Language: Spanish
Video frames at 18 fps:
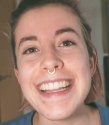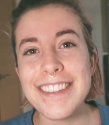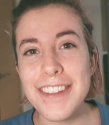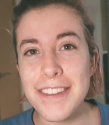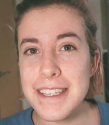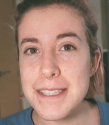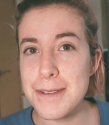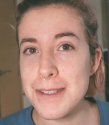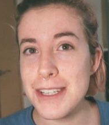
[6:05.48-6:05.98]

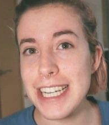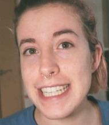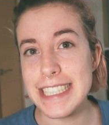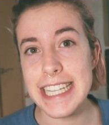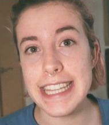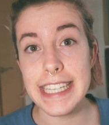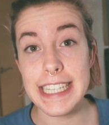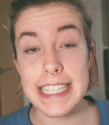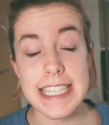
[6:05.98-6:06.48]
Entonces uso
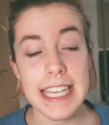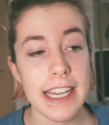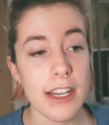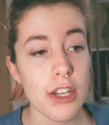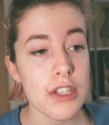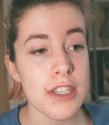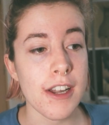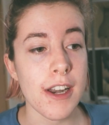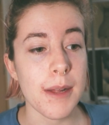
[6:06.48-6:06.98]
las de 3
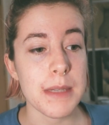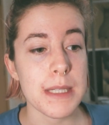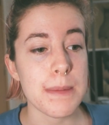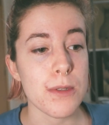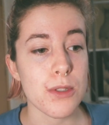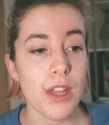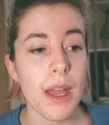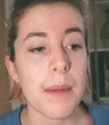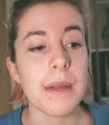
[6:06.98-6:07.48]
kilos. Ahora
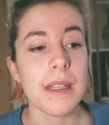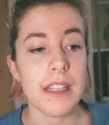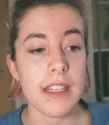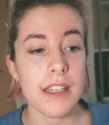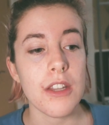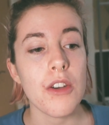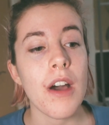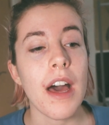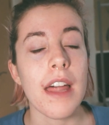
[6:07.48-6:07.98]
mismo estoy
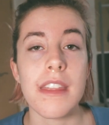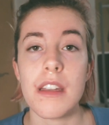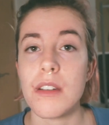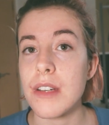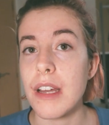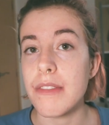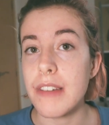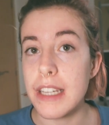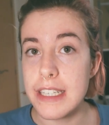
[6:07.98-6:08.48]
aprendiendo a hacer
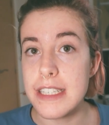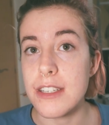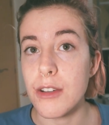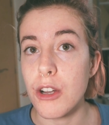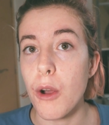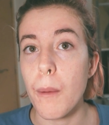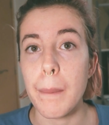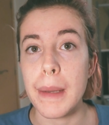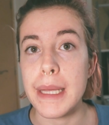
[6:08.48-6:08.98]
una
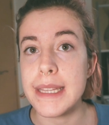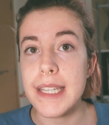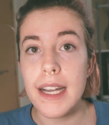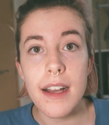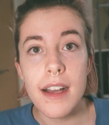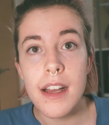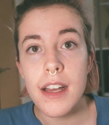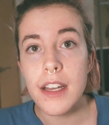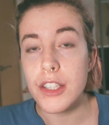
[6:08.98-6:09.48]
flexión completa.